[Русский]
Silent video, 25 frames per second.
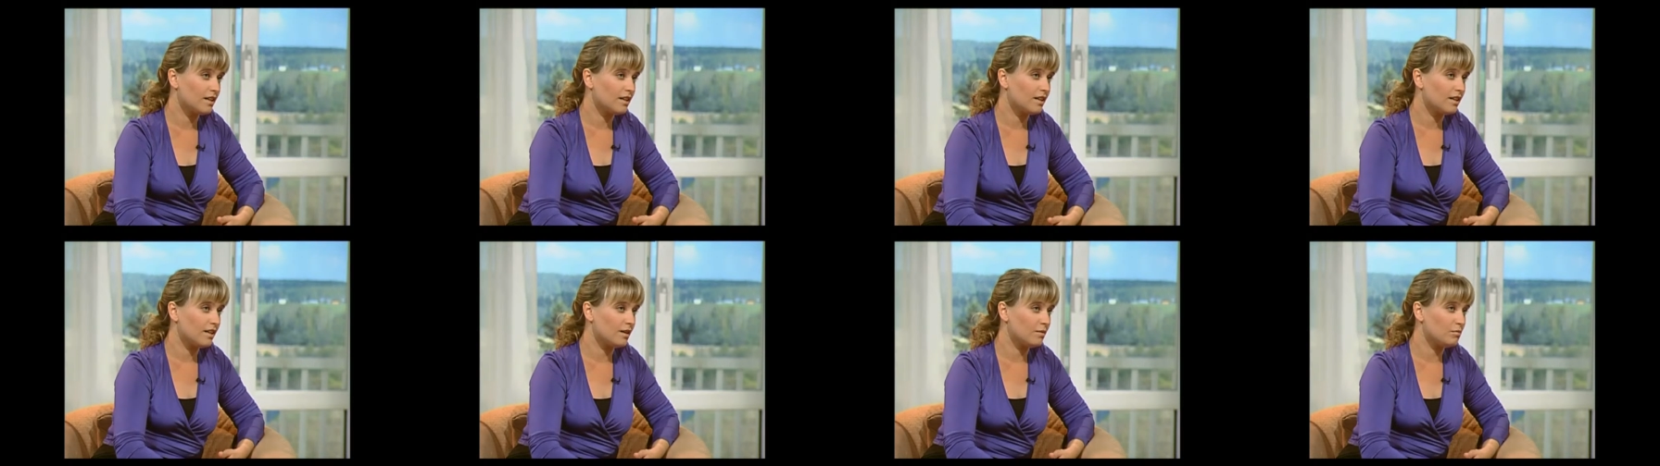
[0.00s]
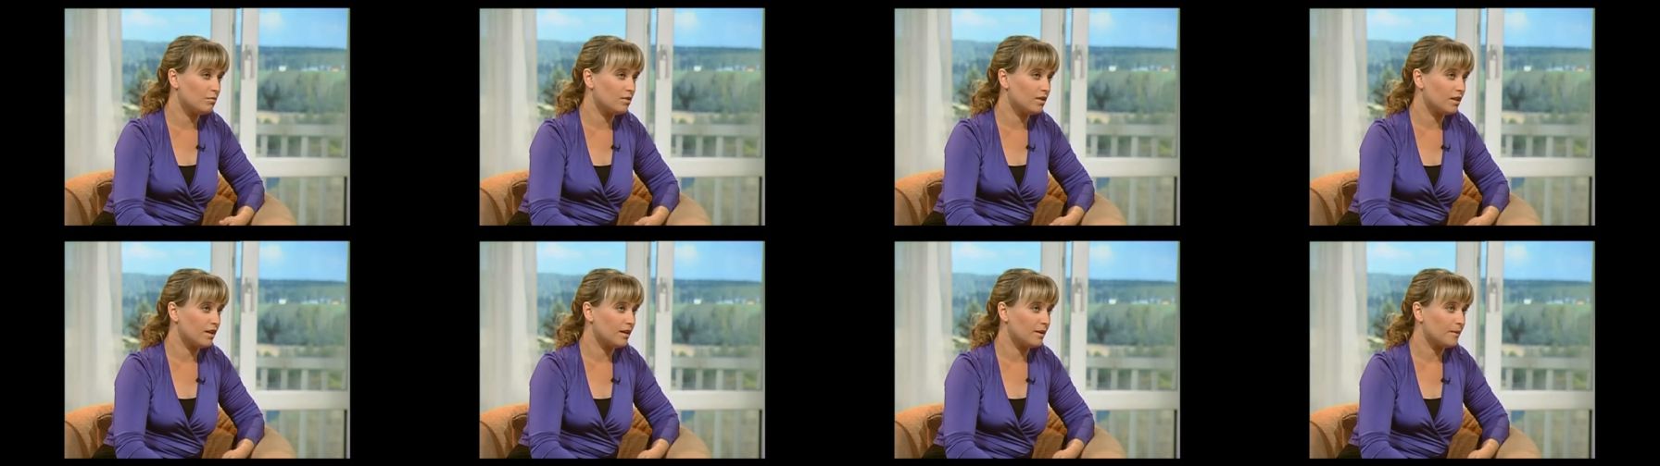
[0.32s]
как
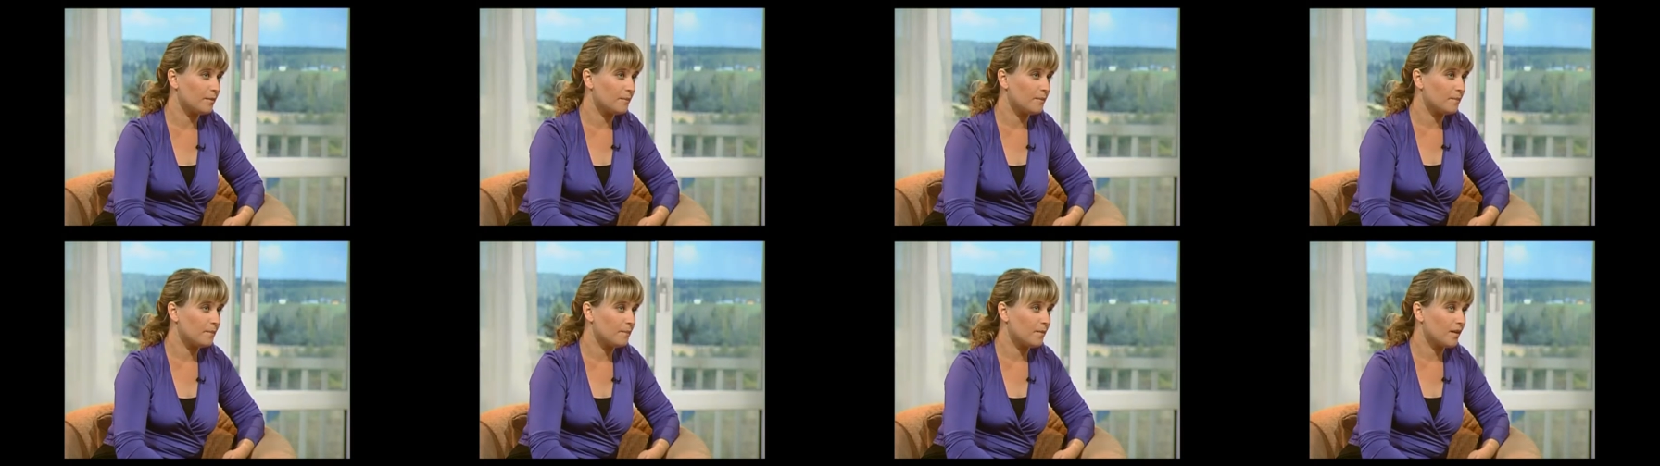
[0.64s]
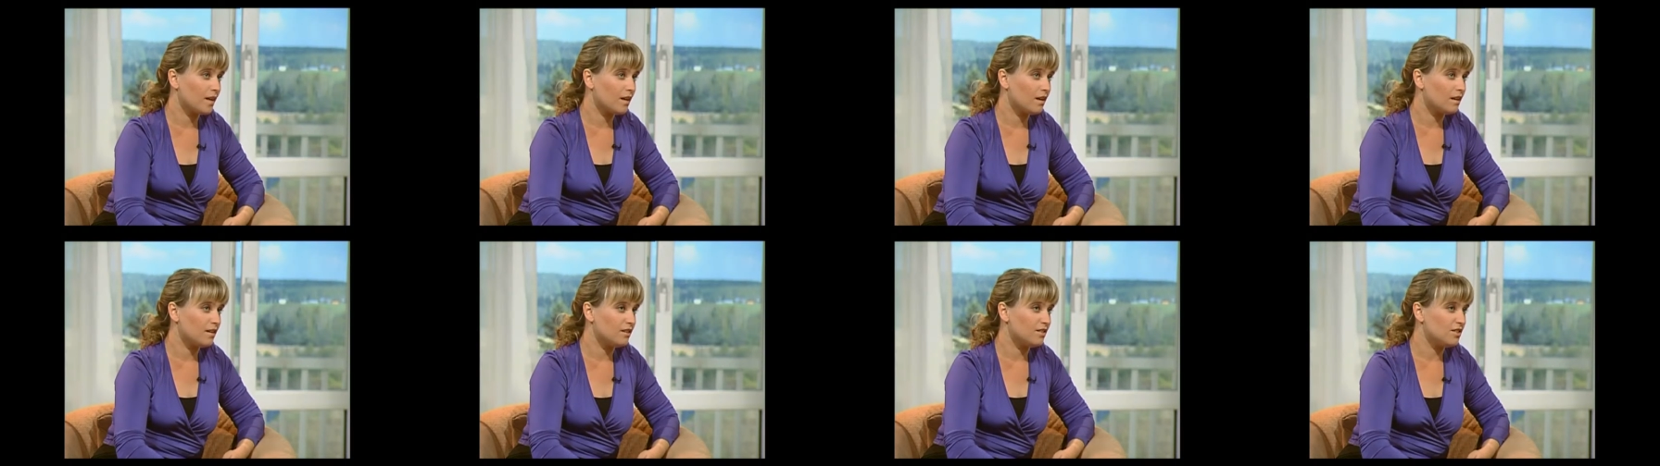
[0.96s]
была
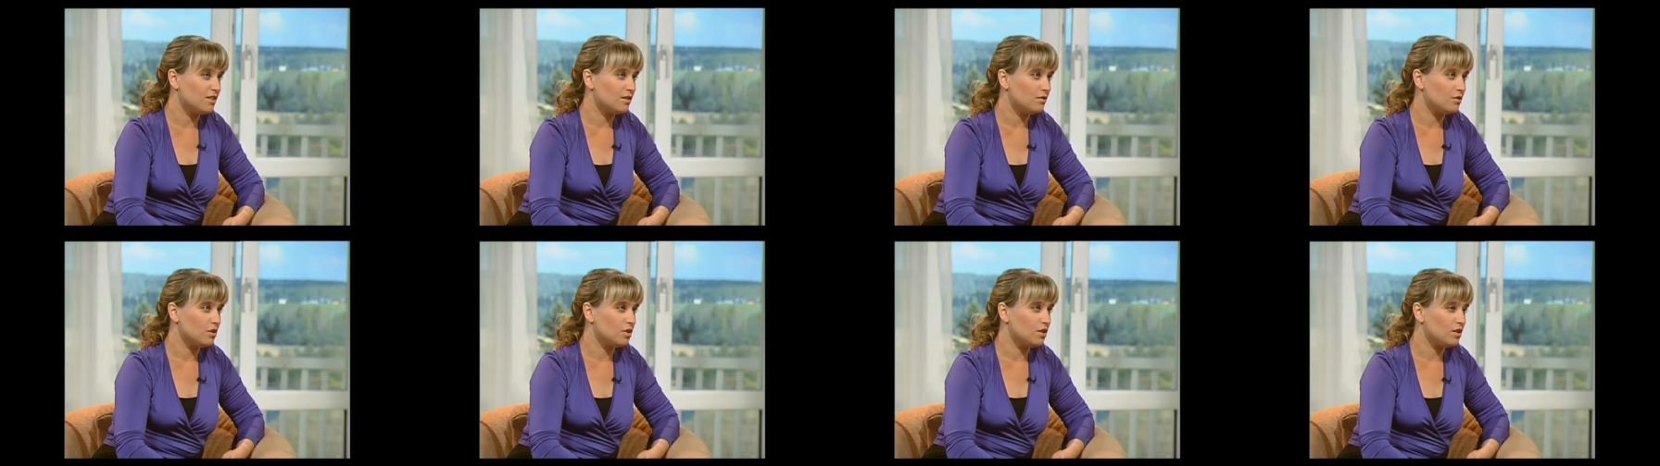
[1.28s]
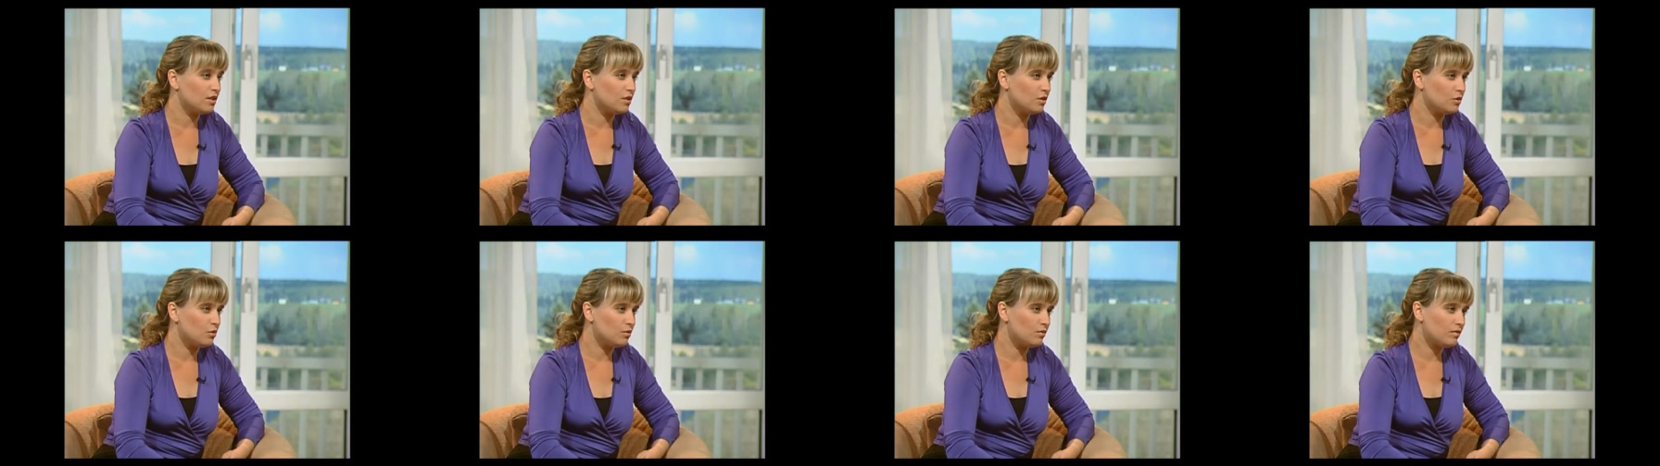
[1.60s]

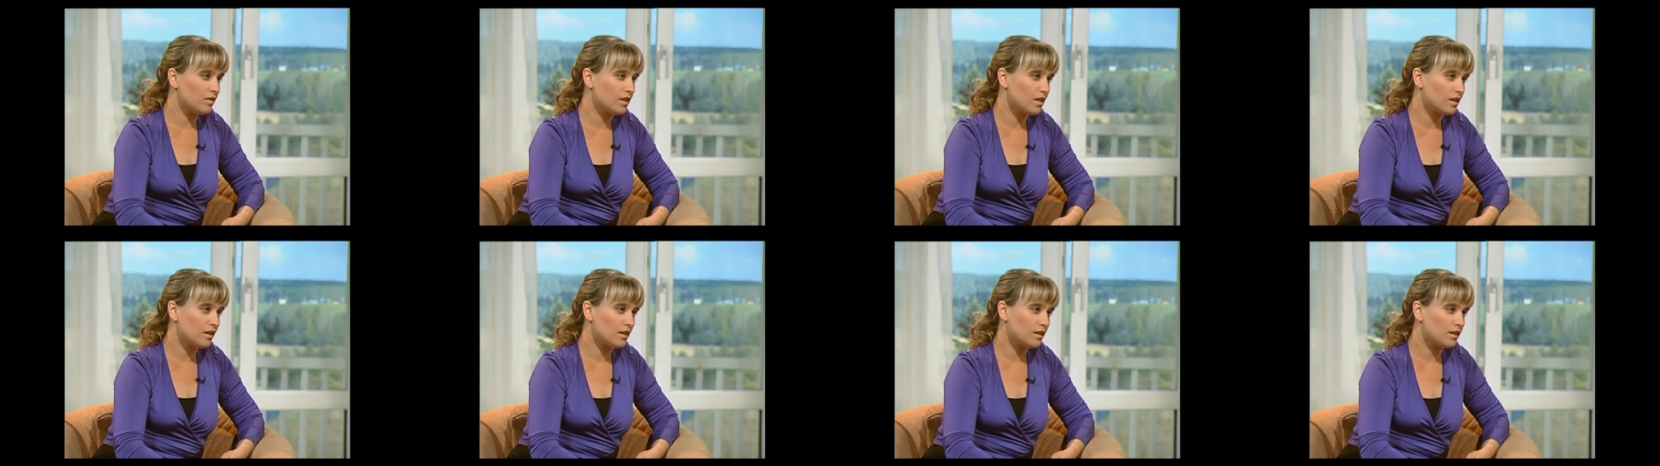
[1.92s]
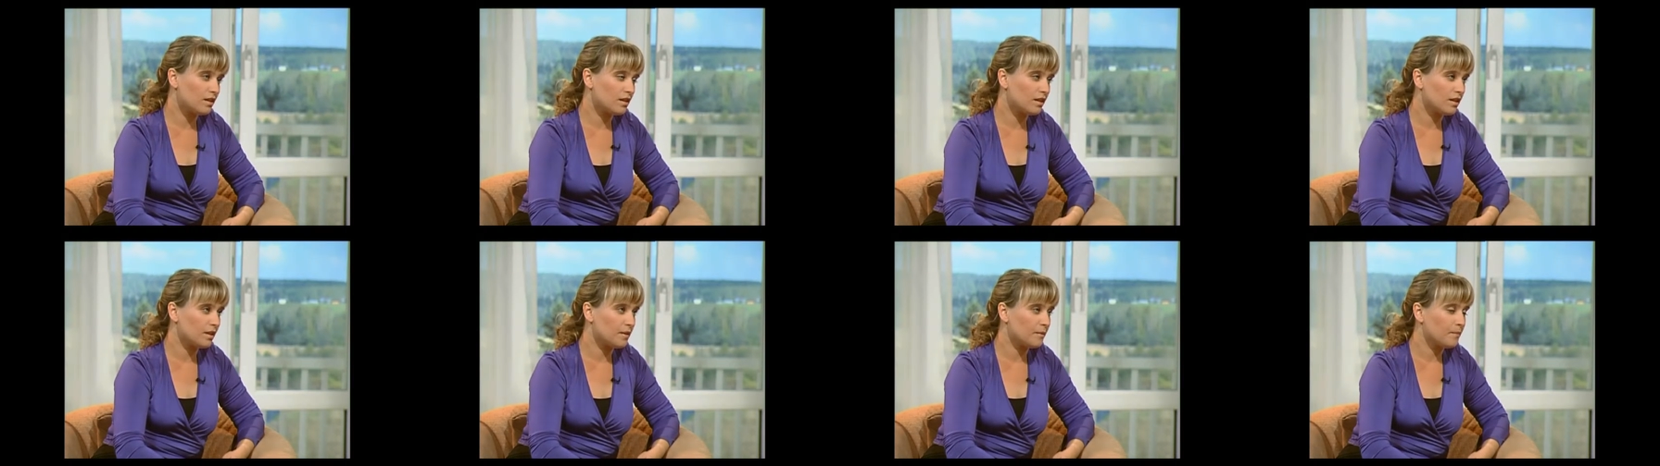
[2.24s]
девочка
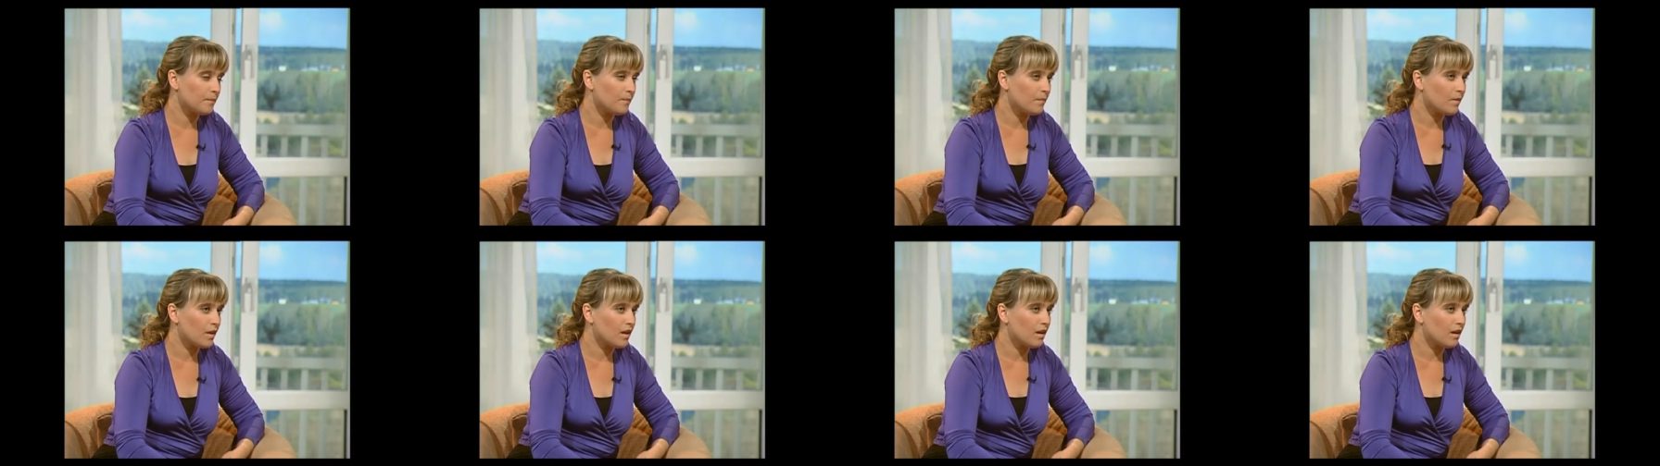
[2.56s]
неуверенной,